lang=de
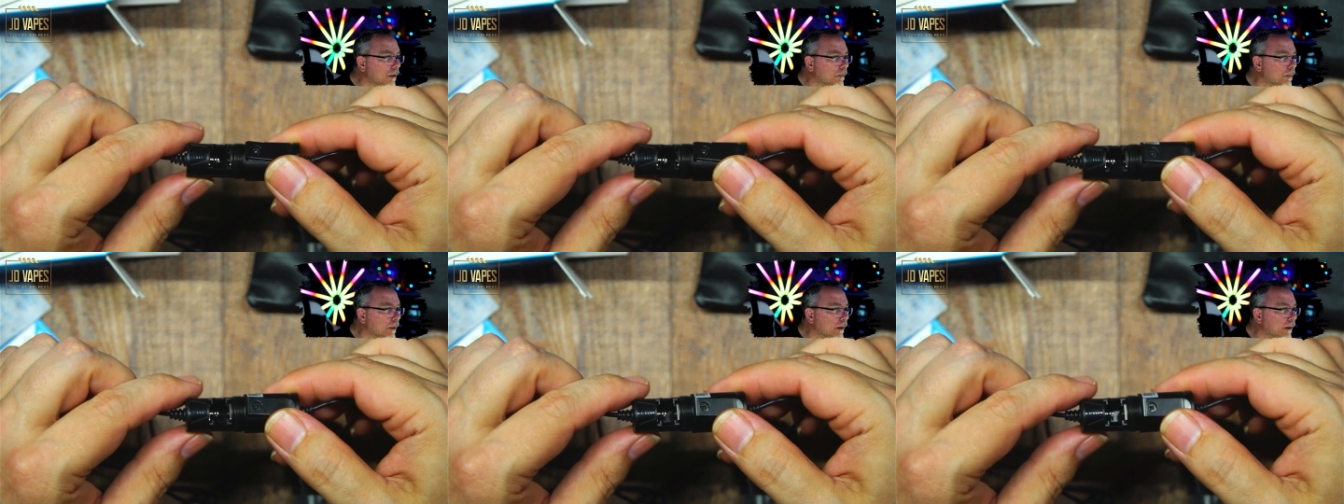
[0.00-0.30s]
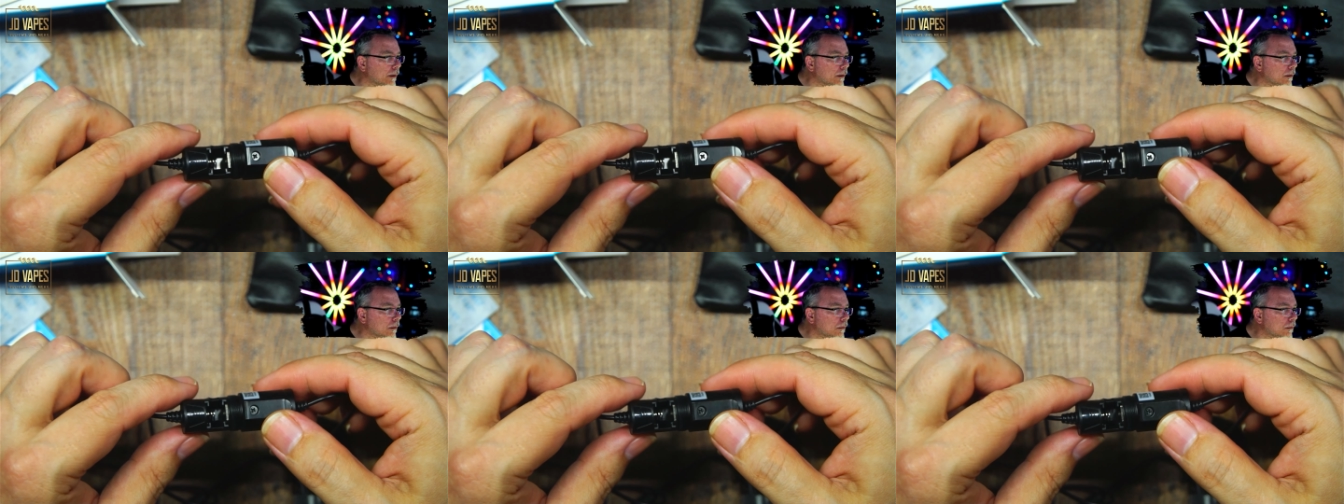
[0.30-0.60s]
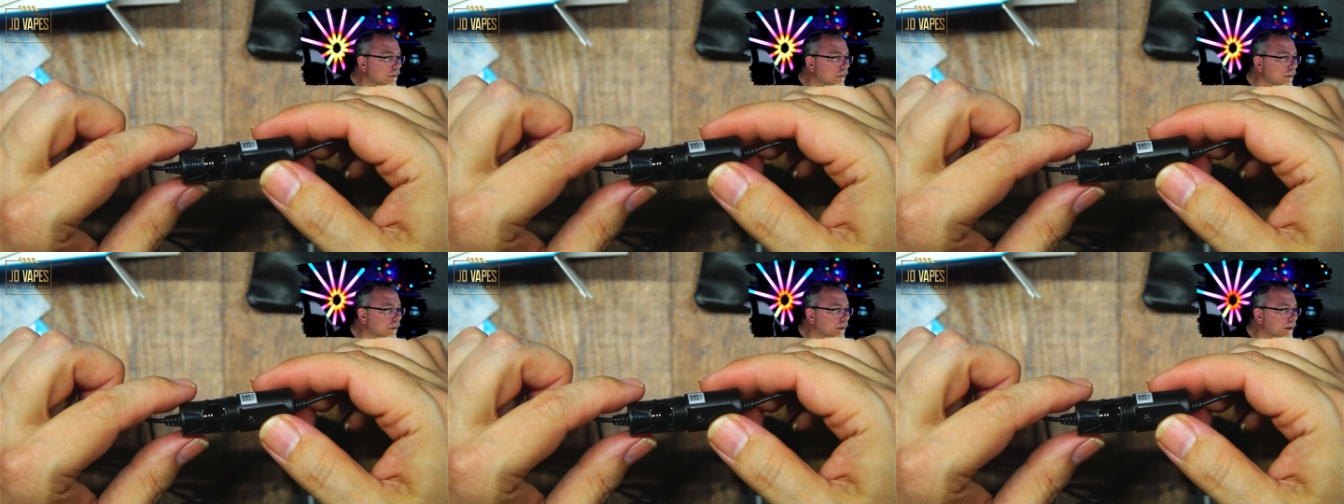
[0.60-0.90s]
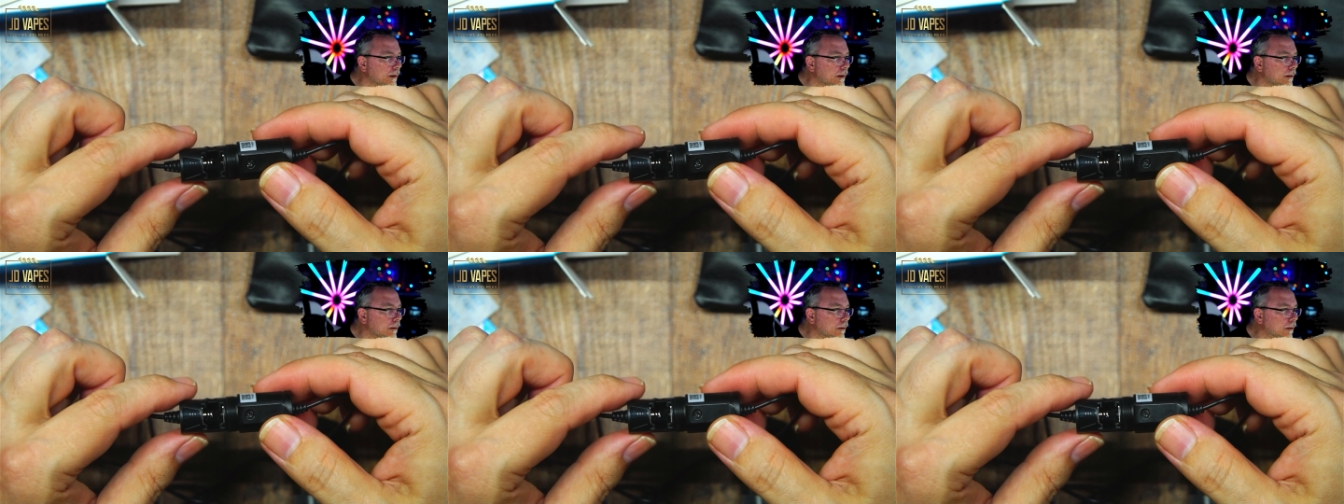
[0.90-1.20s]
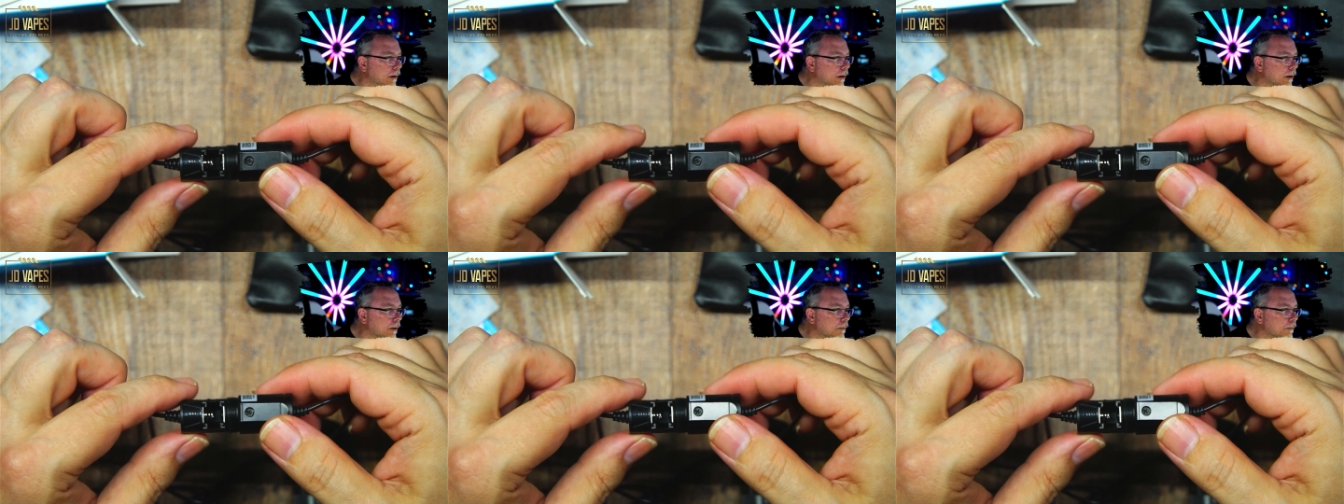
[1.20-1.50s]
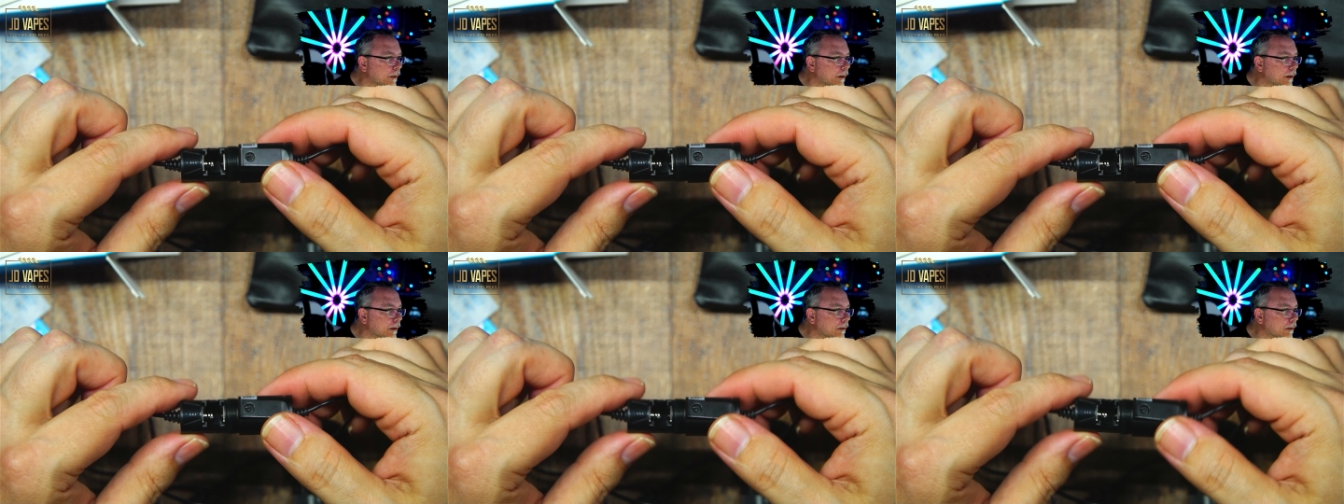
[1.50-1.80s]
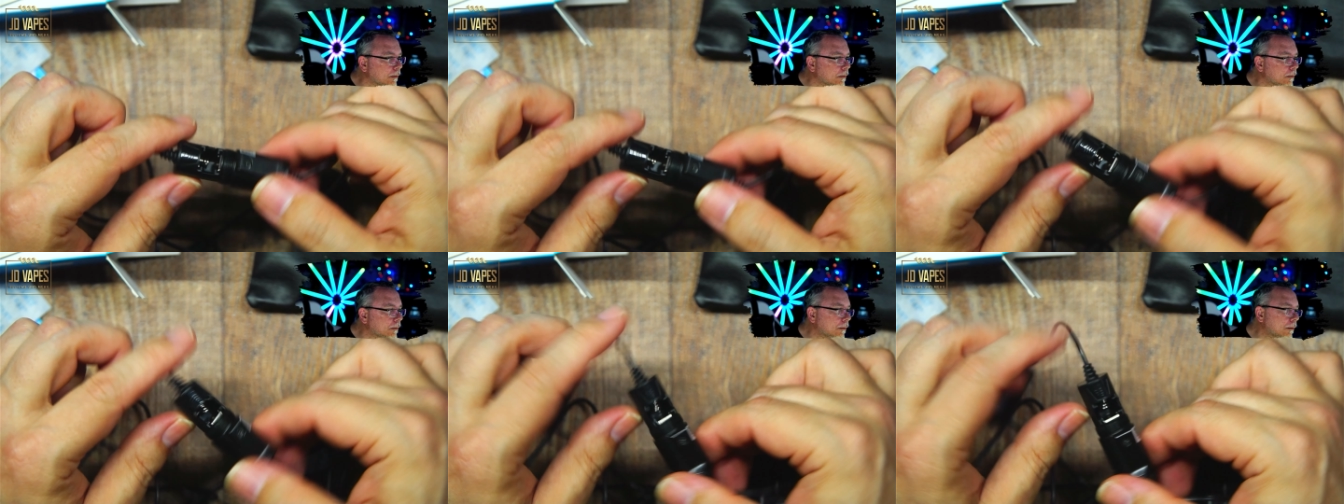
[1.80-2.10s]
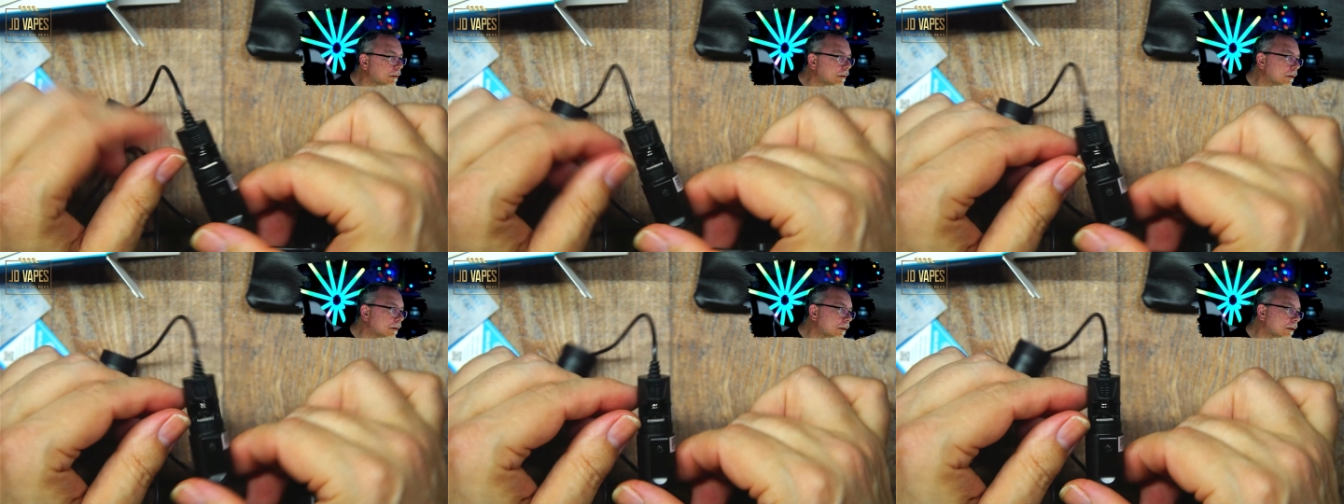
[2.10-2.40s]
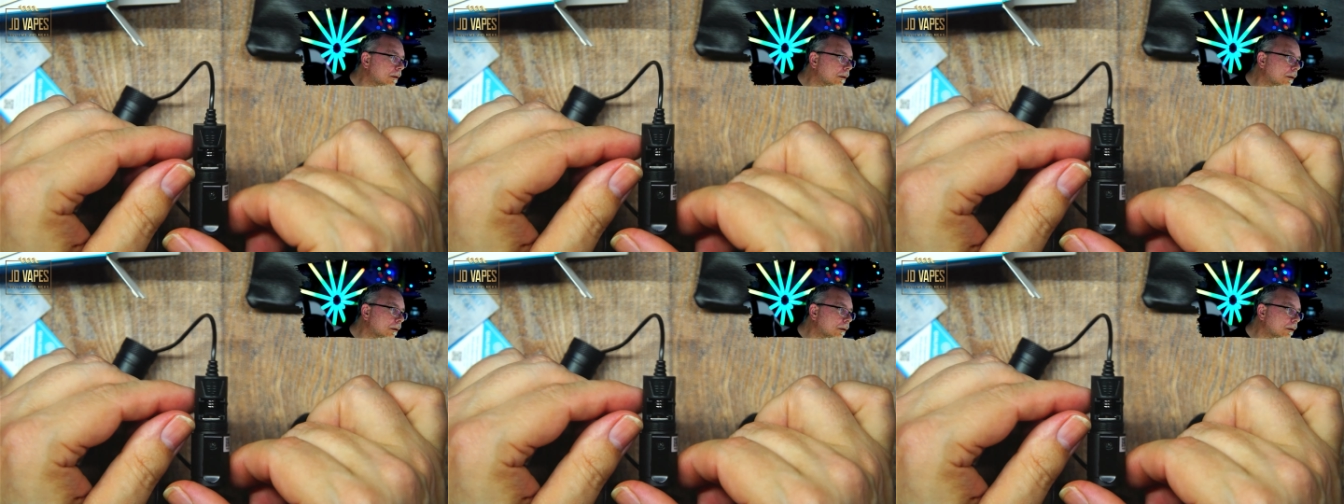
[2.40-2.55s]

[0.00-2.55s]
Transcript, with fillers: Wo ist der Bändel? Ich sehe hier kein Bändel.